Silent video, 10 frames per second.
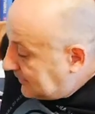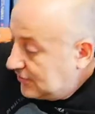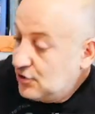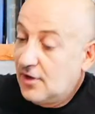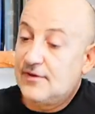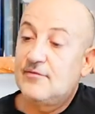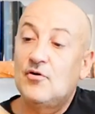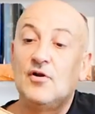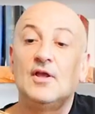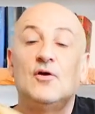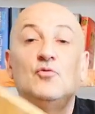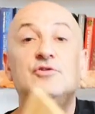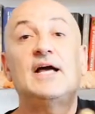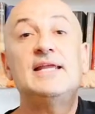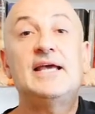Io avevo
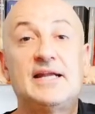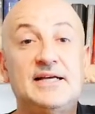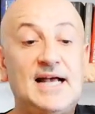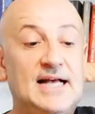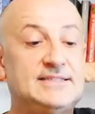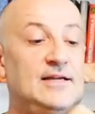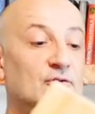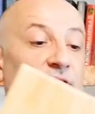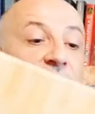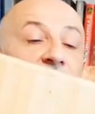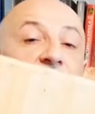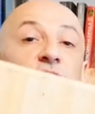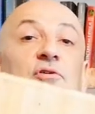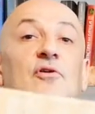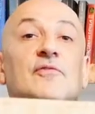un tagliere in casa, l'ho
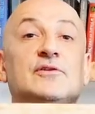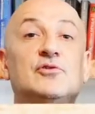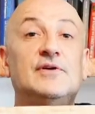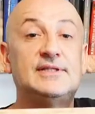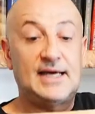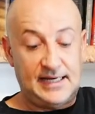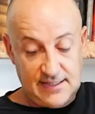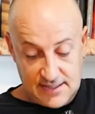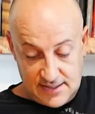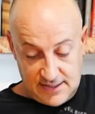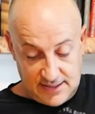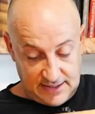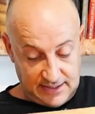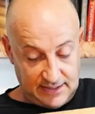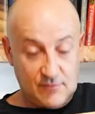tagliato, ho fatto diventare
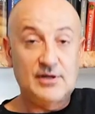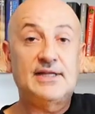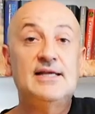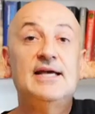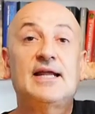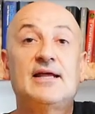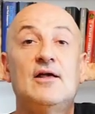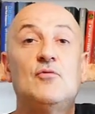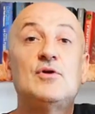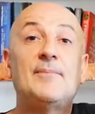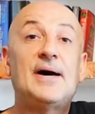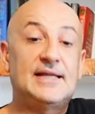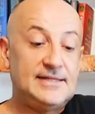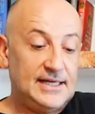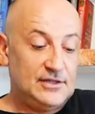eh, quel tagliere una
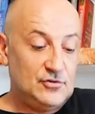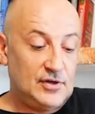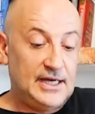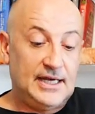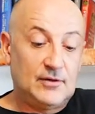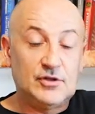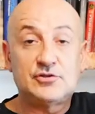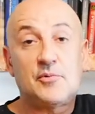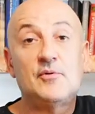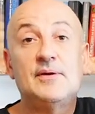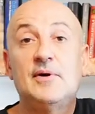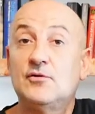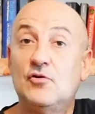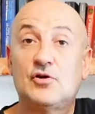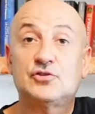pala di legno e questo problema
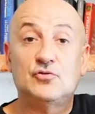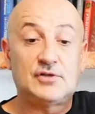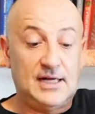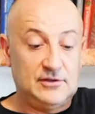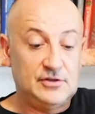non l'ho riscontrato.